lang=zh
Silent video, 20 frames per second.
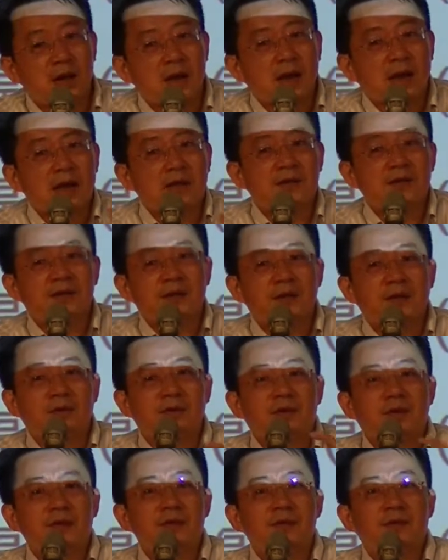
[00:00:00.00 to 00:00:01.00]
还是要
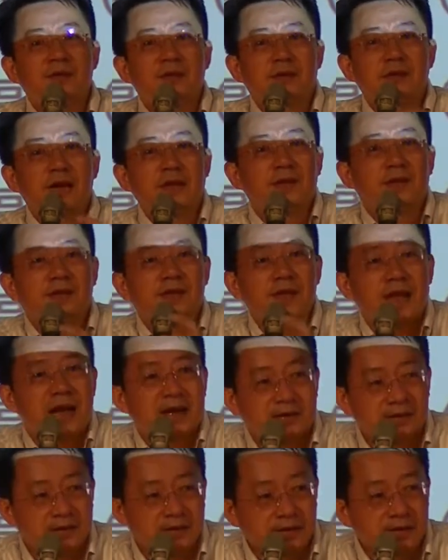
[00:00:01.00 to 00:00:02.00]
坚持它的
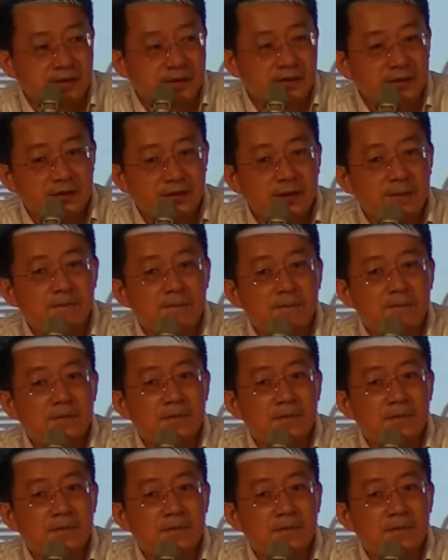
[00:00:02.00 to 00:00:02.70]
价值的呈现？